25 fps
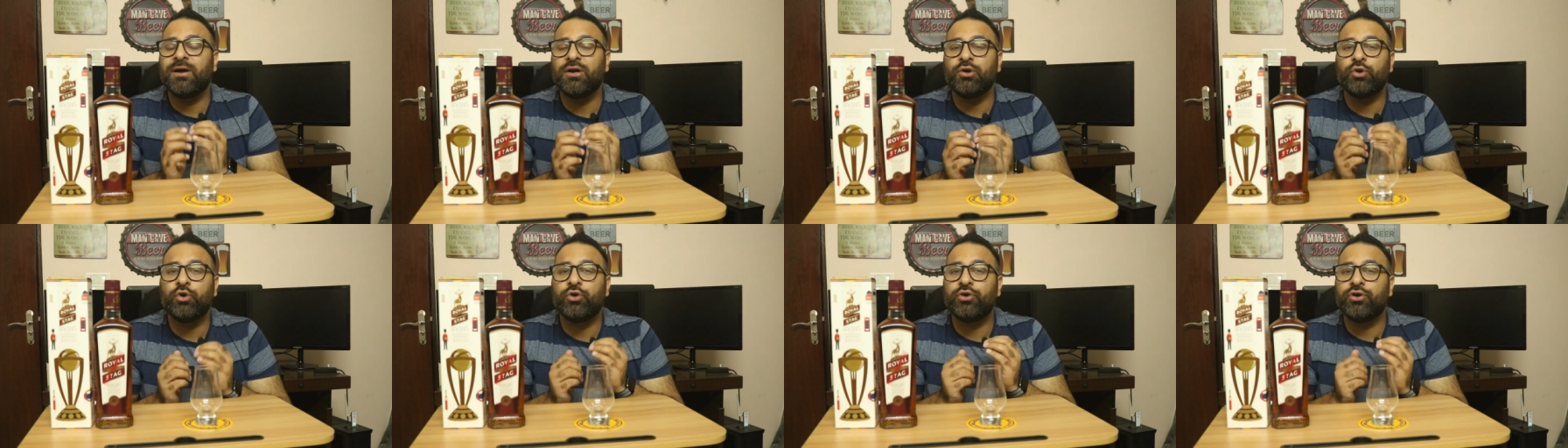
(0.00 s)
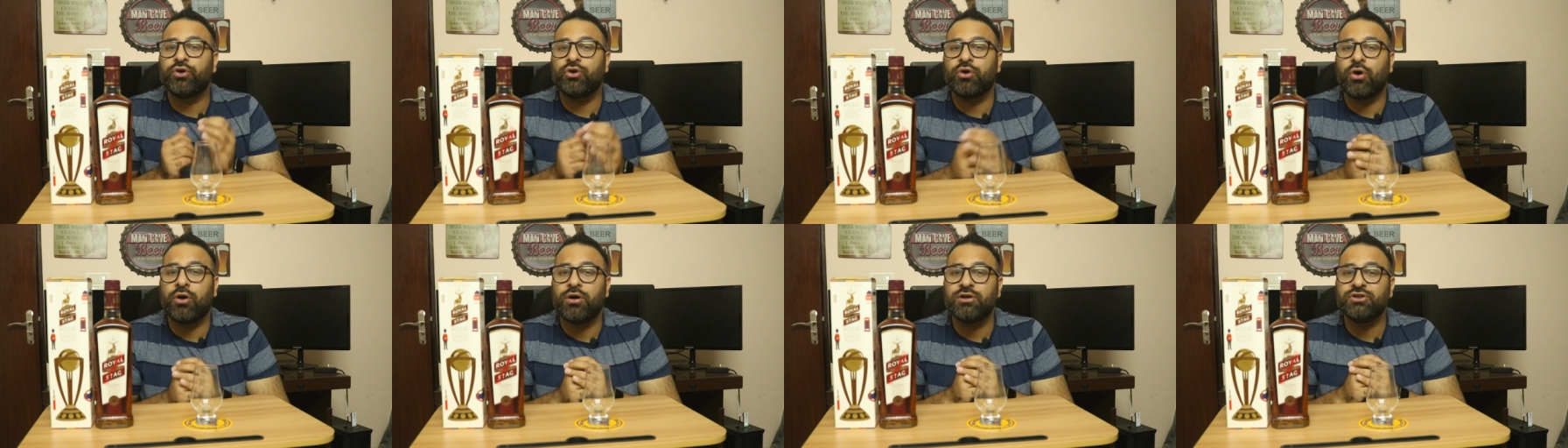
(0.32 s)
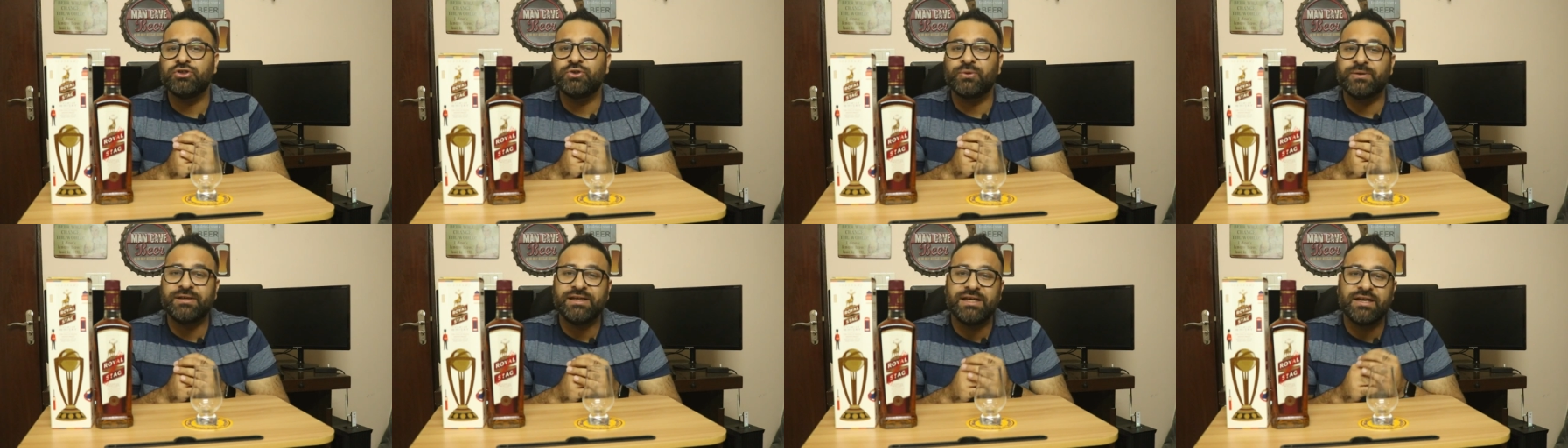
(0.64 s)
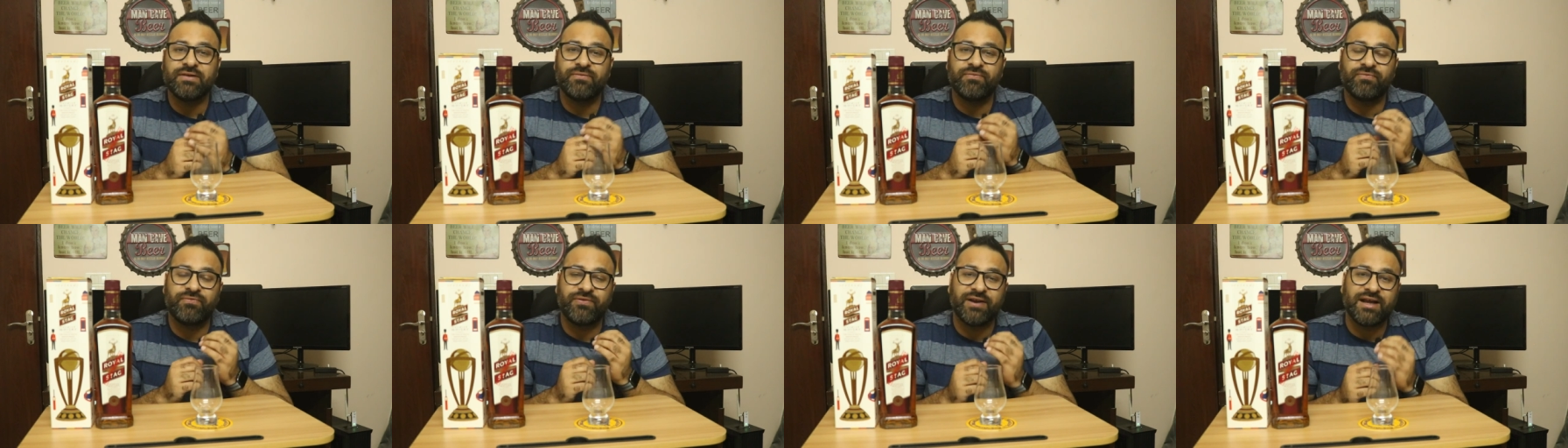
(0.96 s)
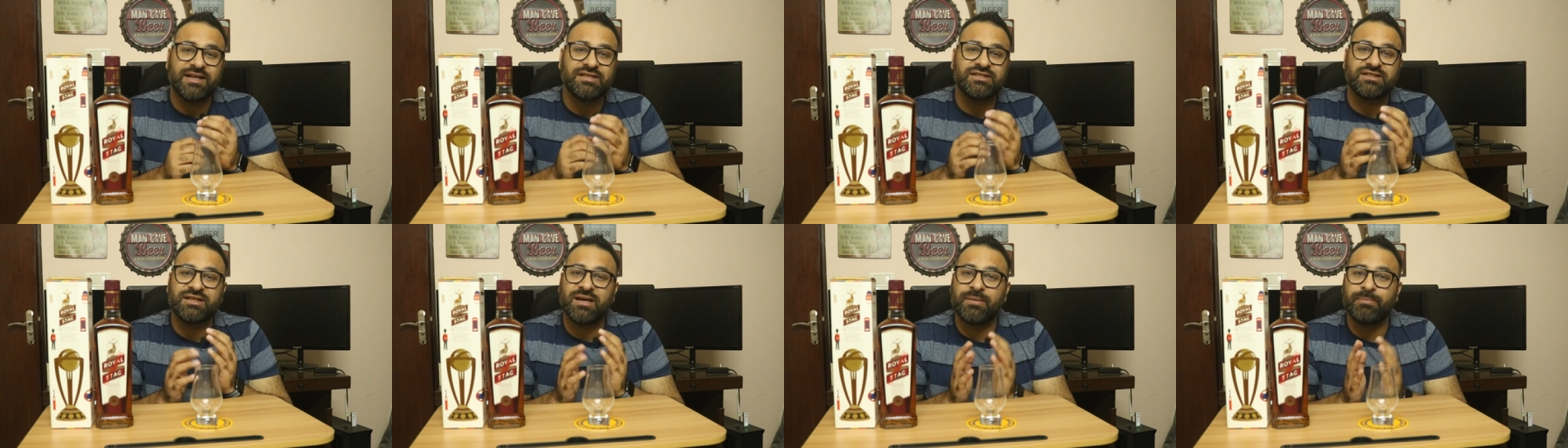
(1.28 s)
परनो रिकॉर्ड जो कि एक
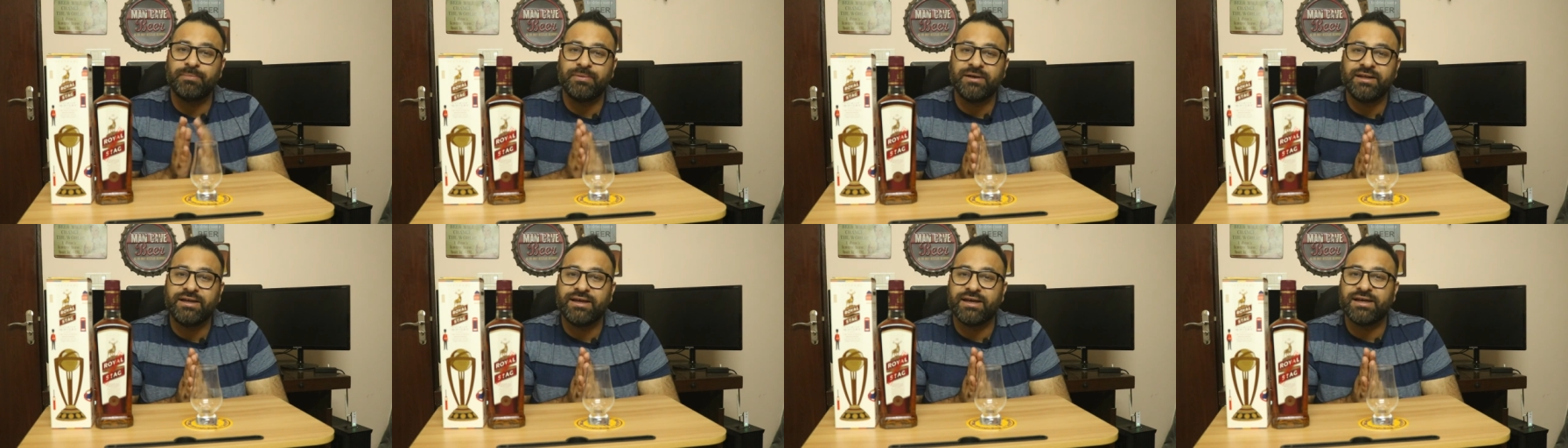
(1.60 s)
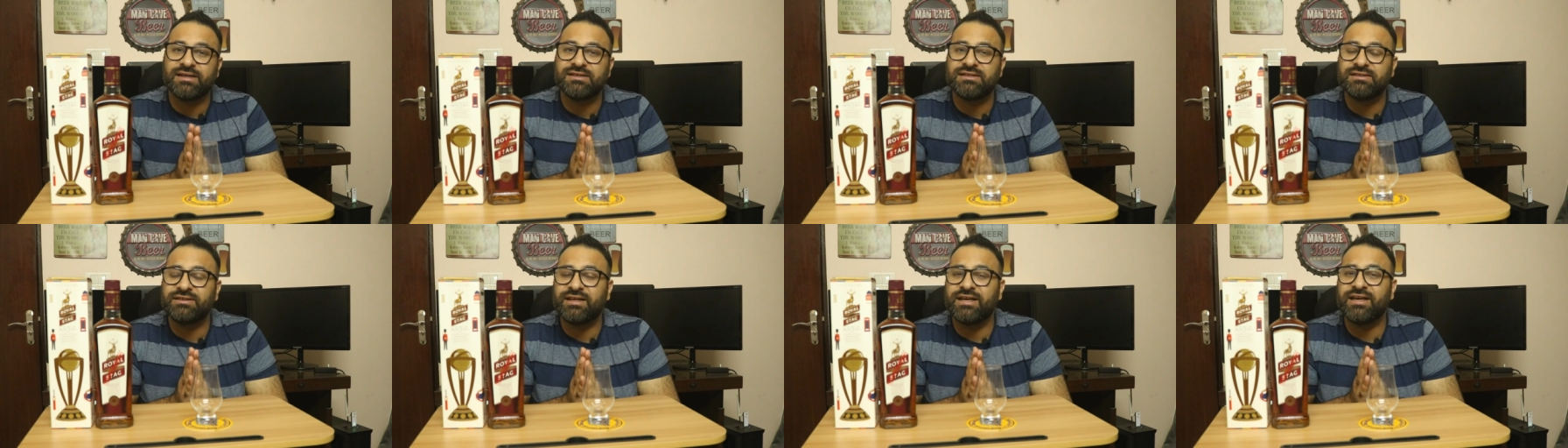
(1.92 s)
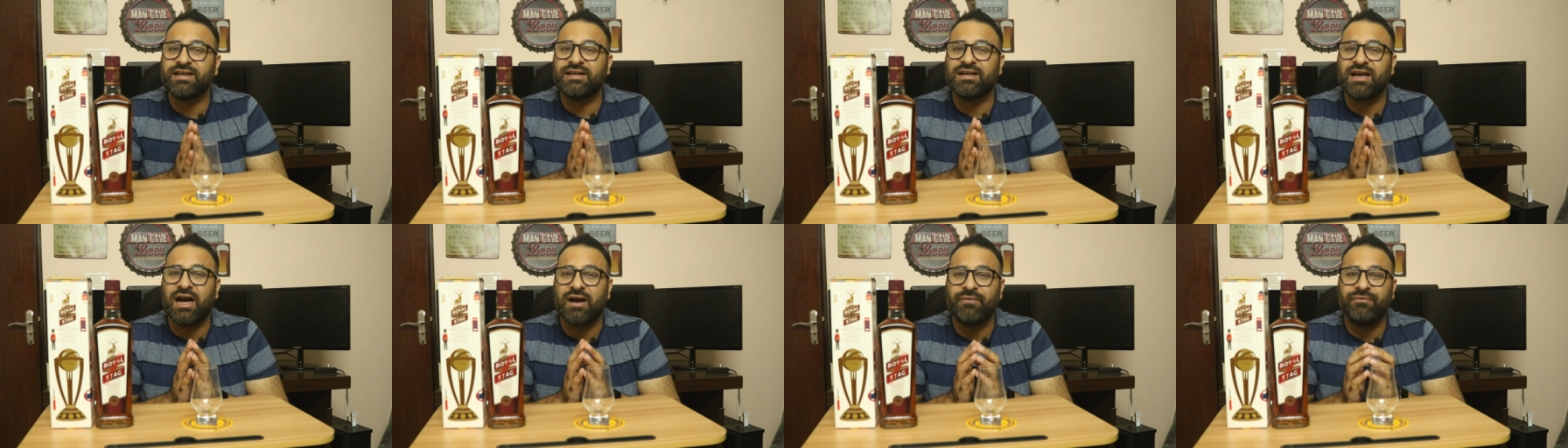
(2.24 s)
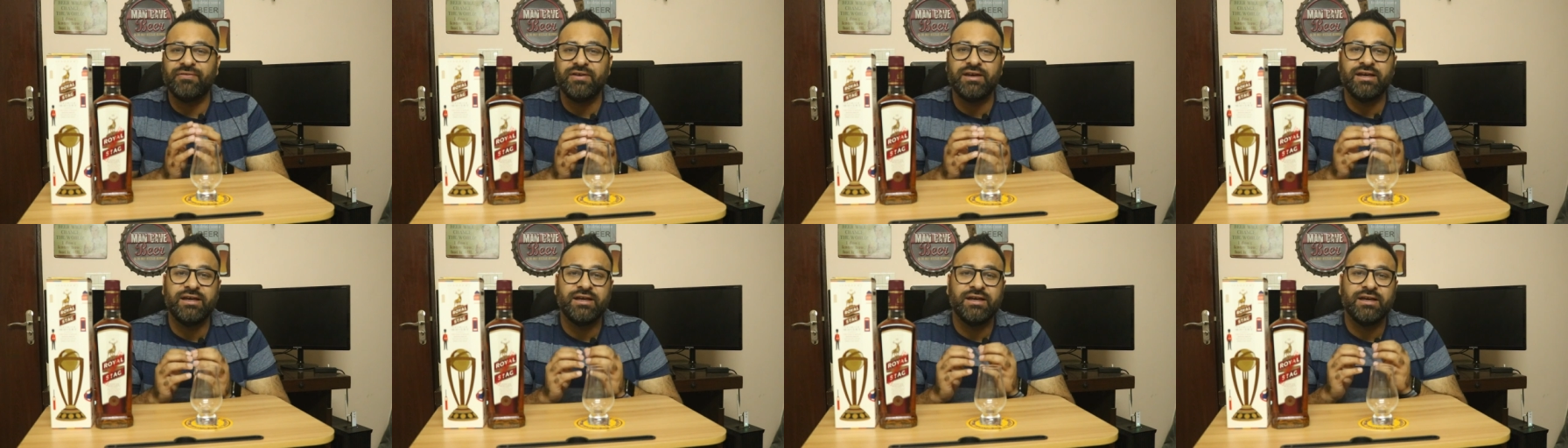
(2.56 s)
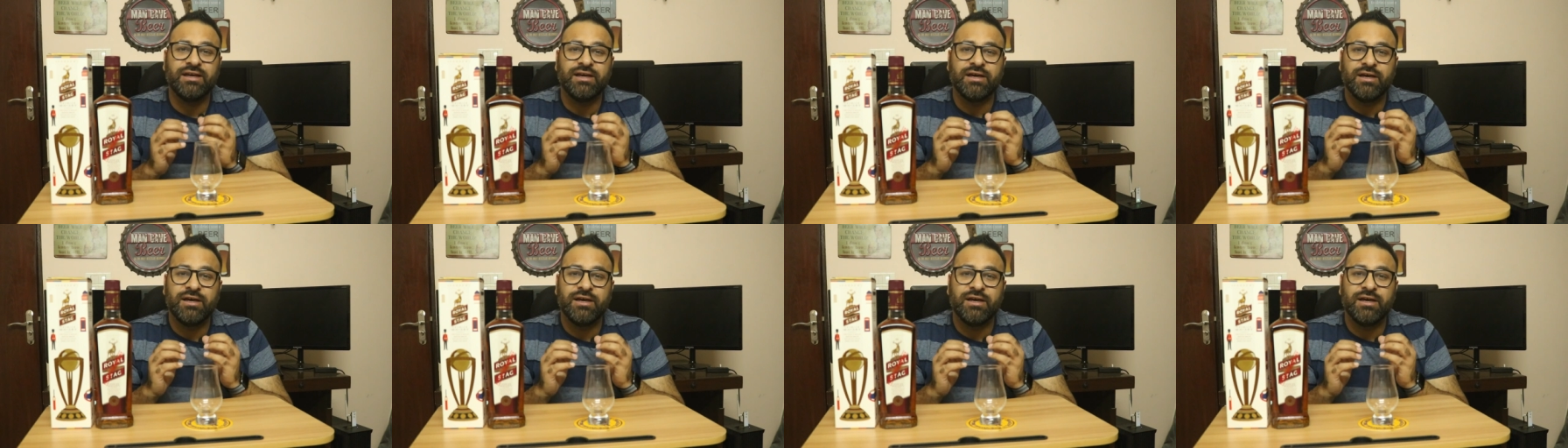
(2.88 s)
फ्रेंच कंपनी है जिनके काफ़ी